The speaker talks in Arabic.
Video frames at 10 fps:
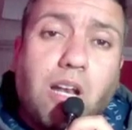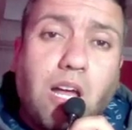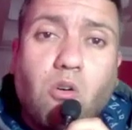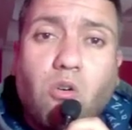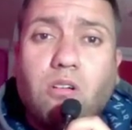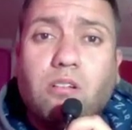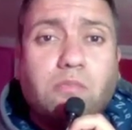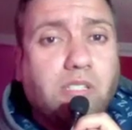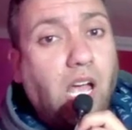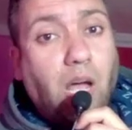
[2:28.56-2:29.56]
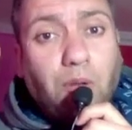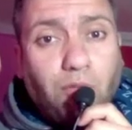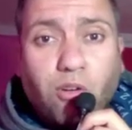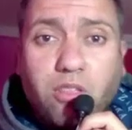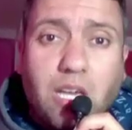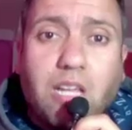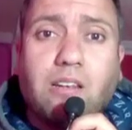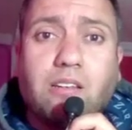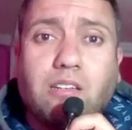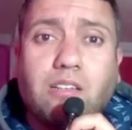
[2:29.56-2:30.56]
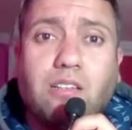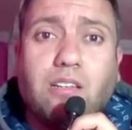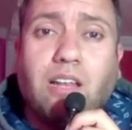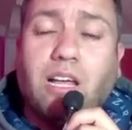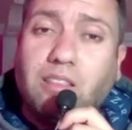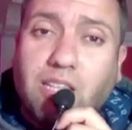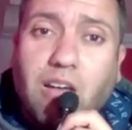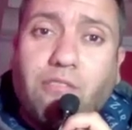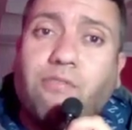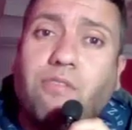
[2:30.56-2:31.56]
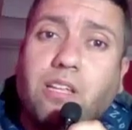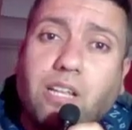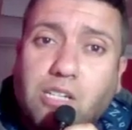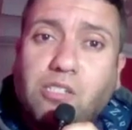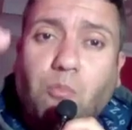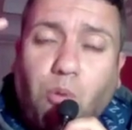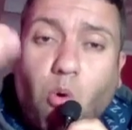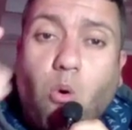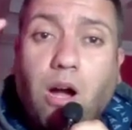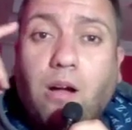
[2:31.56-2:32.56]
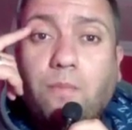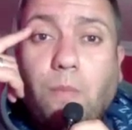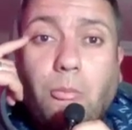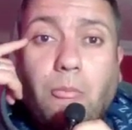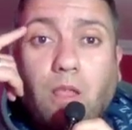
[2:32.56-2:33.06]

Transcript: زملائه اسحاق بالفوضيل هداف اللي راجع بقوة